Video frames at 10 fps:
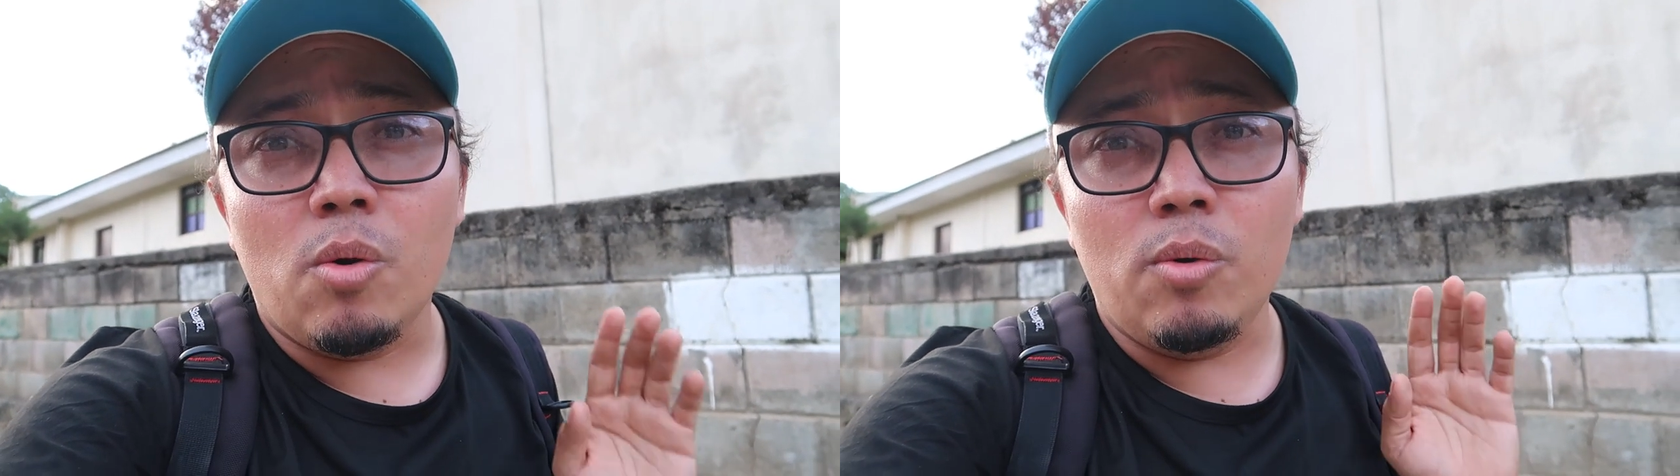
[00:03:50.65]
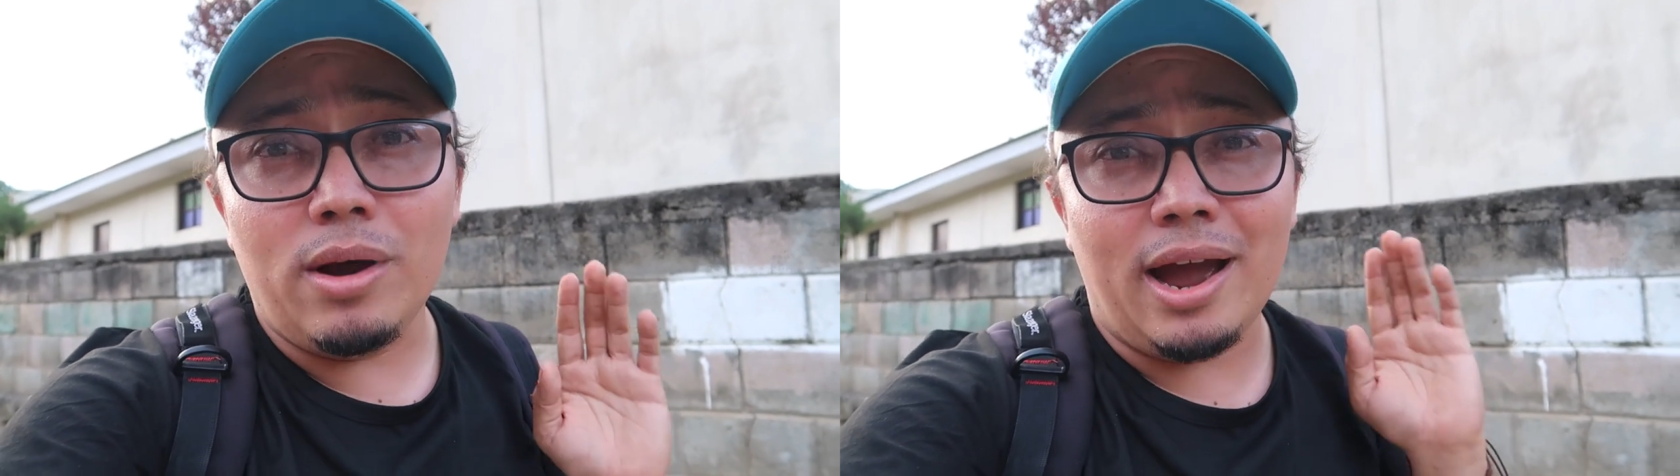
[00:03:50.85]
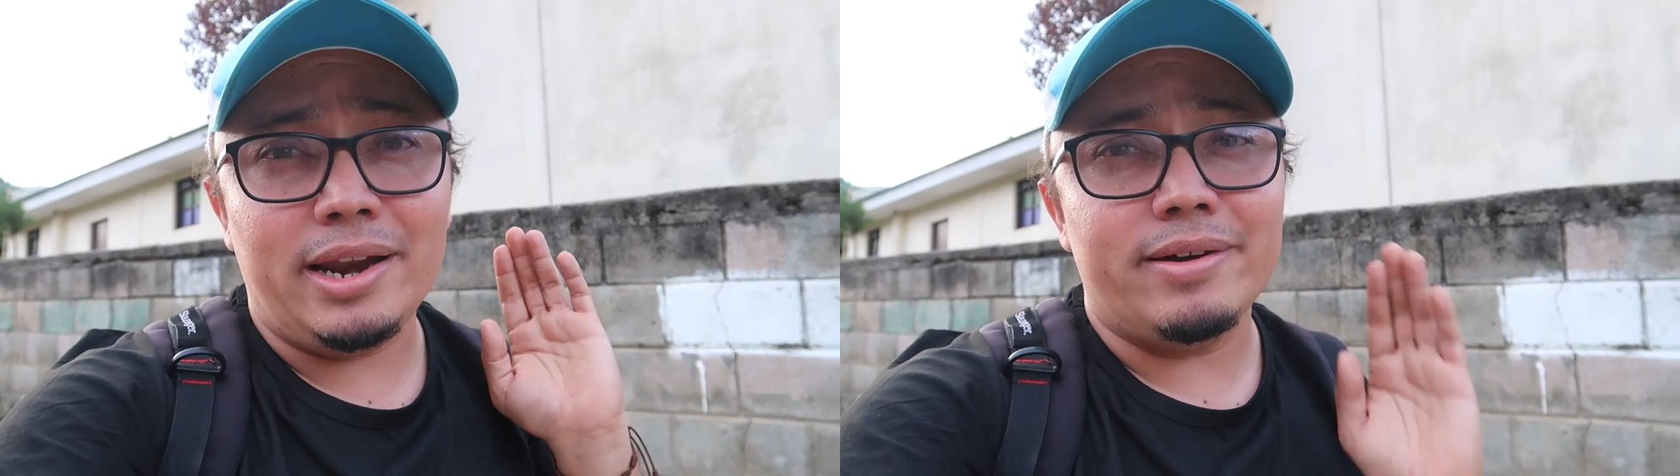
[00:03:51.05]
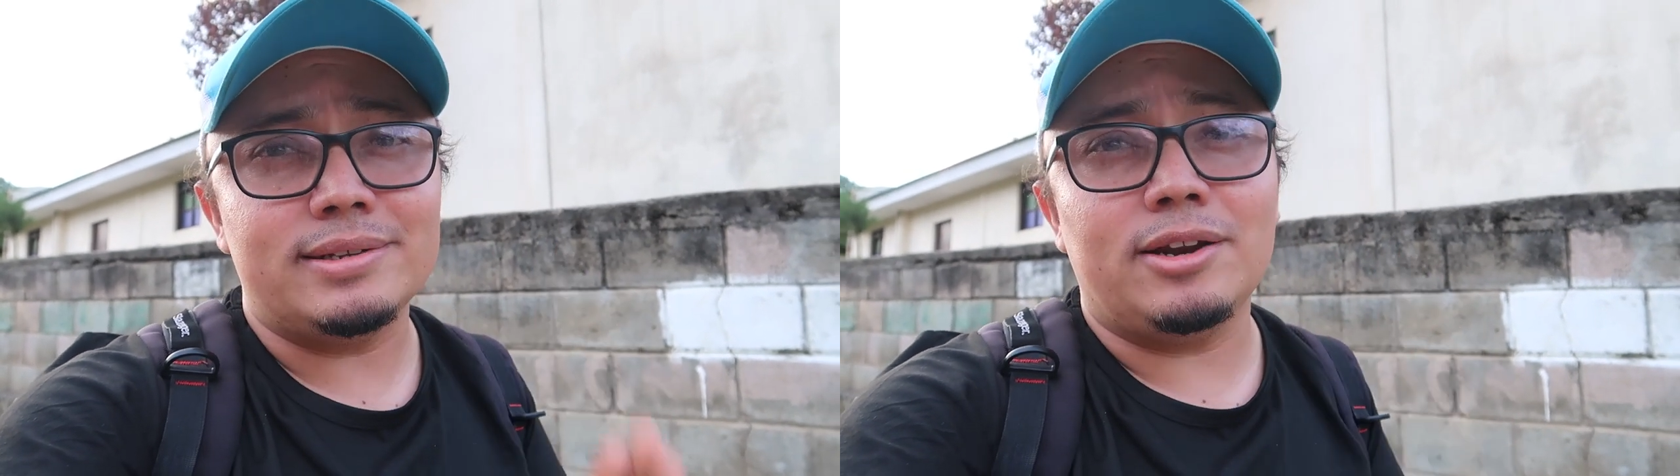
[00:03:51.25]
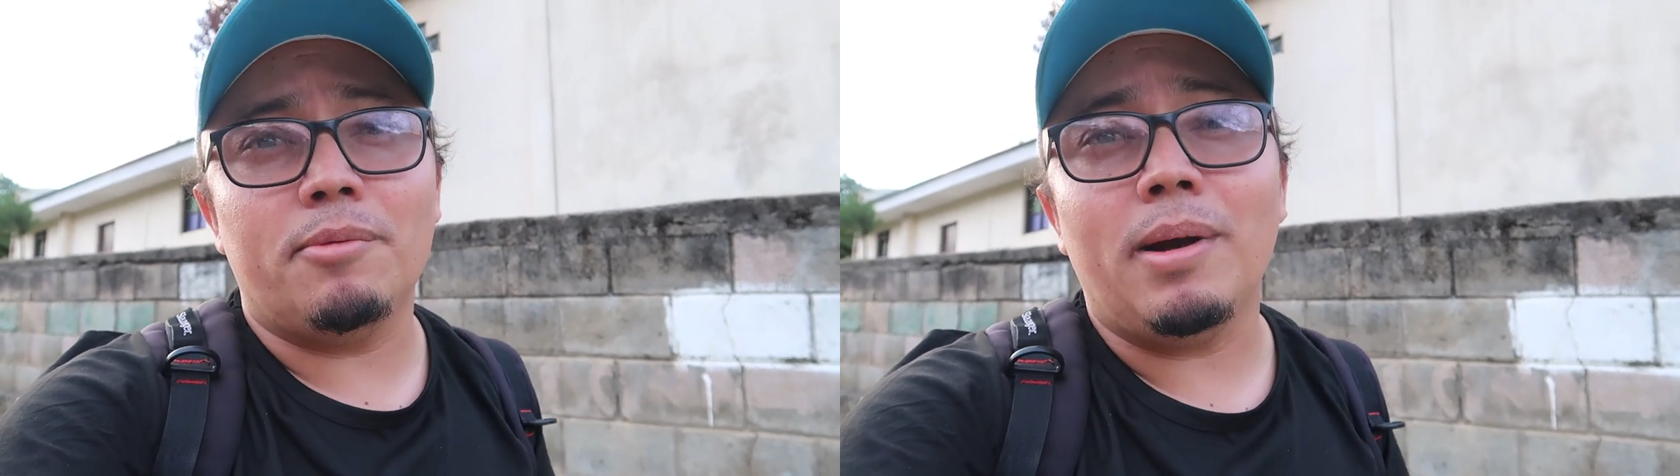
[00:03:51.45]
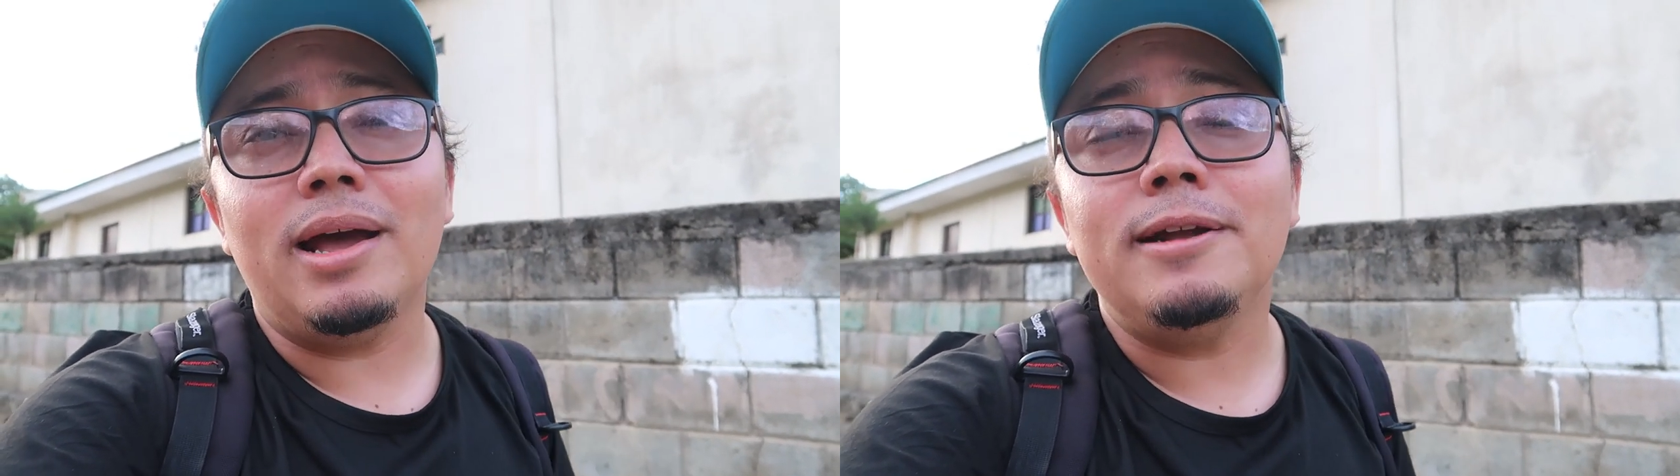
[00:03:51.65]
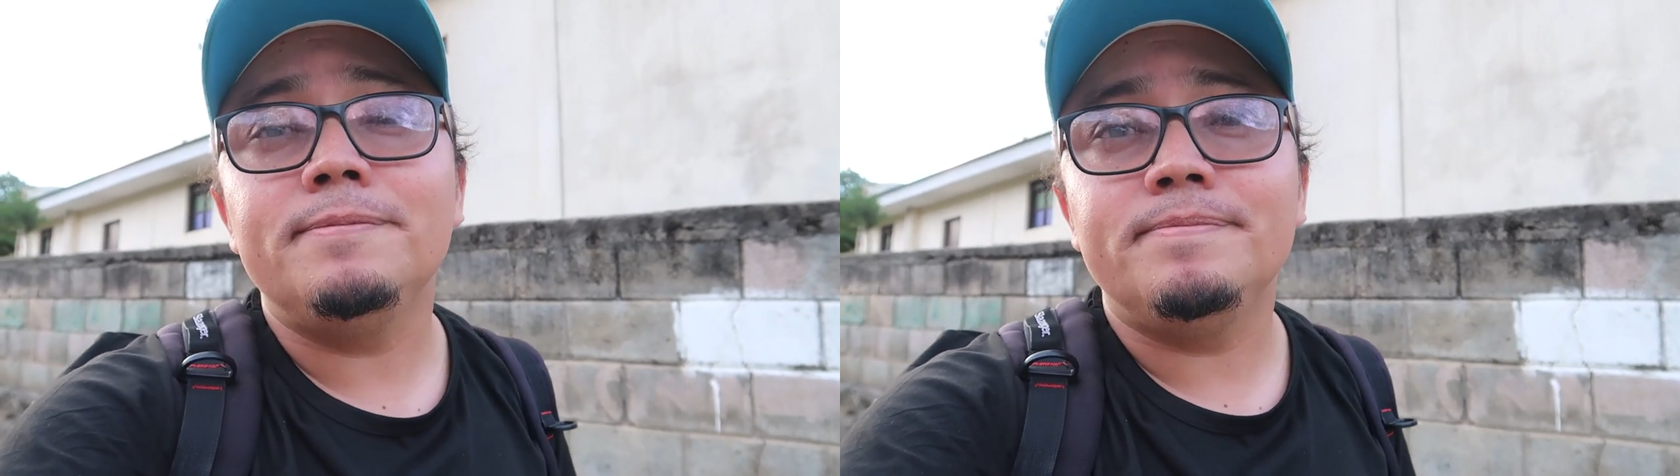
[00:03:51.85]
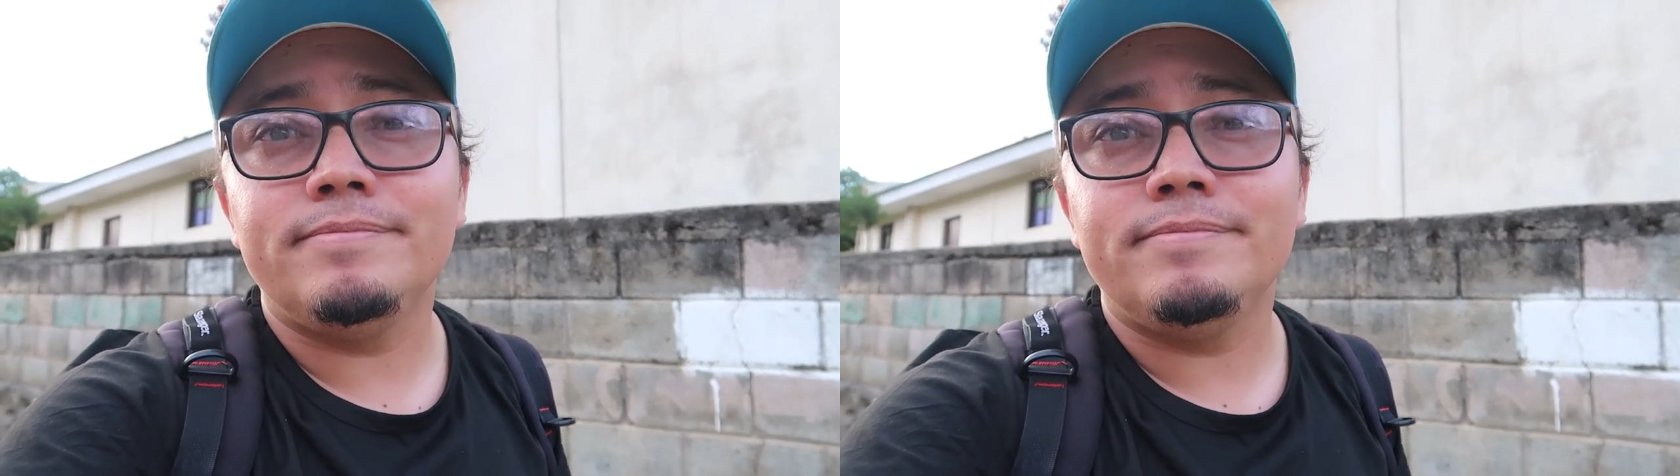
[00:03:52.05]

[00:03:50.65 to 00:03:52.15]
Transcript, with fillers: un aniversario más